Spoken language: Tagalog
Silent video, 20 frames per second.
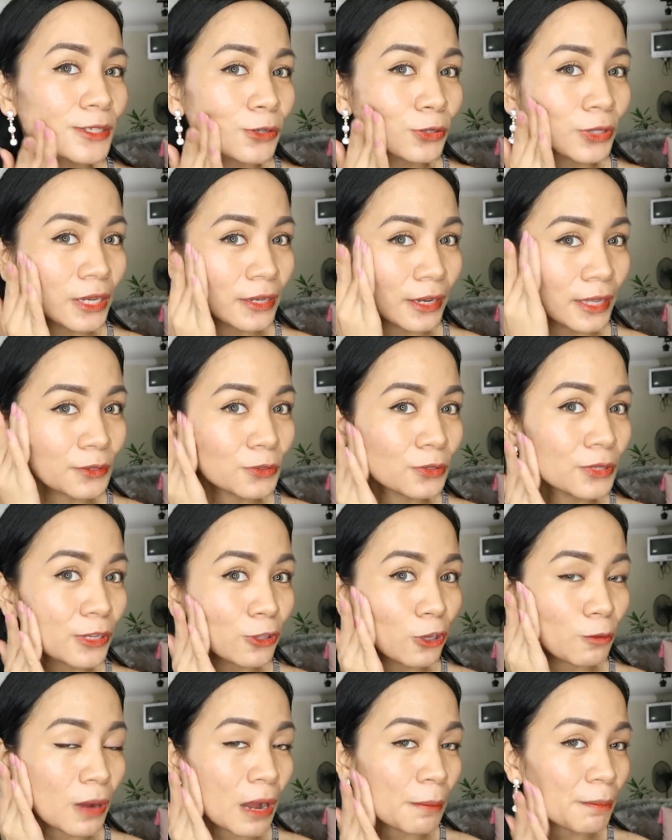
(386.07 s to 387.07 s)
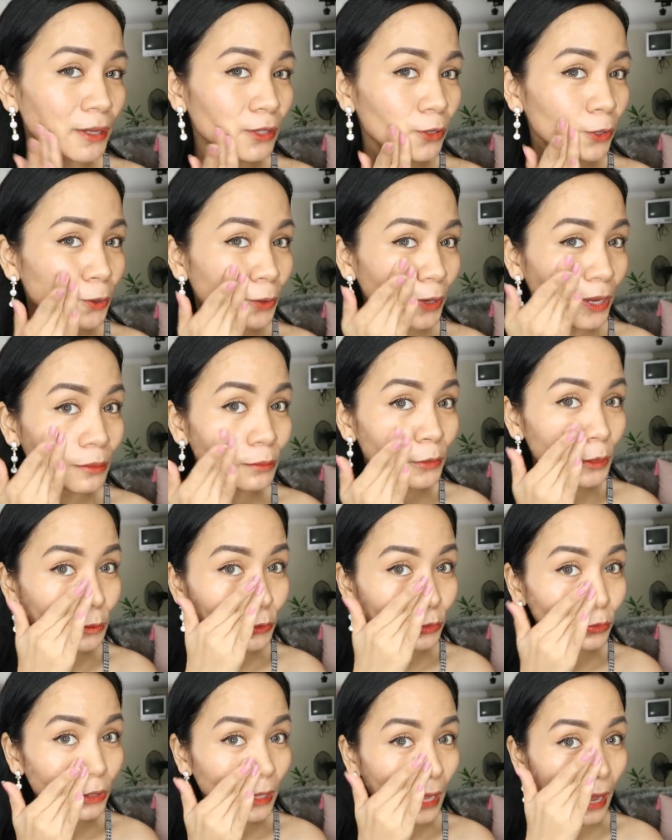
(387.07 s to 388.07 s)
So, tingin ko dito papatuyuin mo
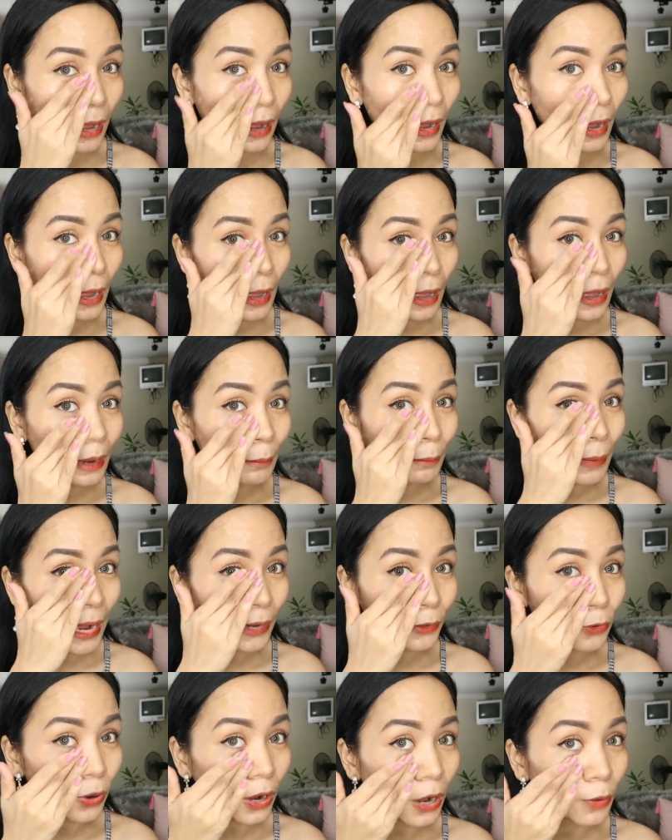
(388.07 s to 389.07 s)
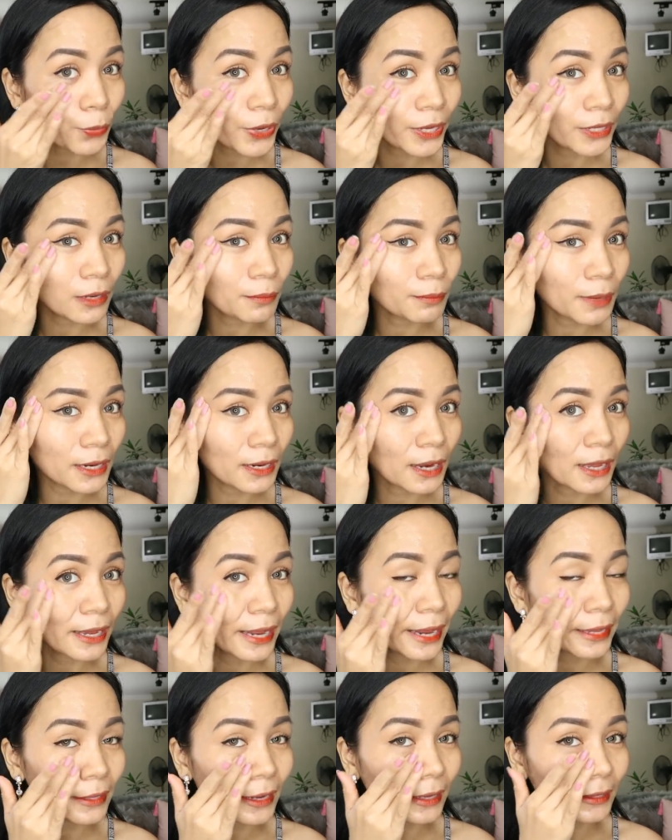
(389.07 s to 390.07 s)
muna bago ka pwedeng
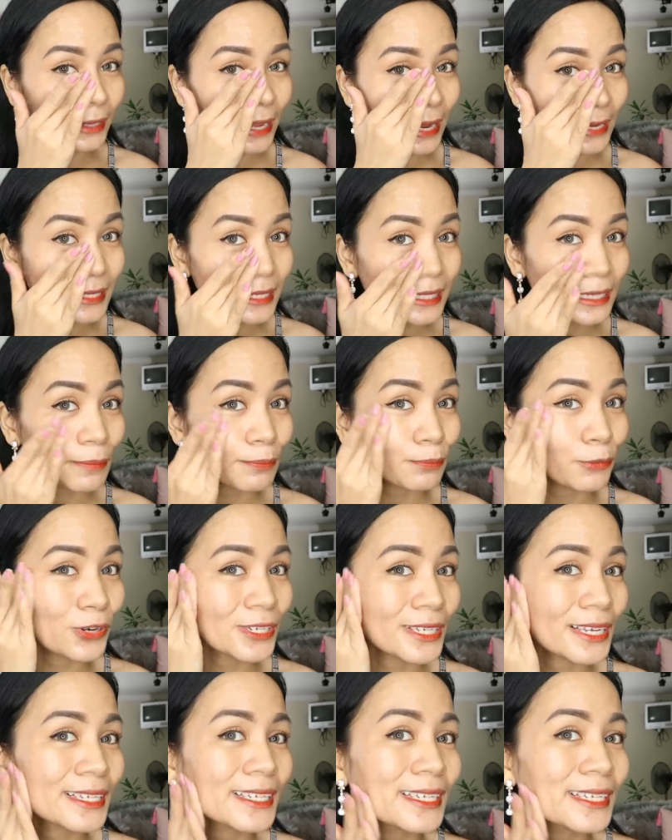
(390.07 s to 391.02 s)
maglagay ng next step mo sa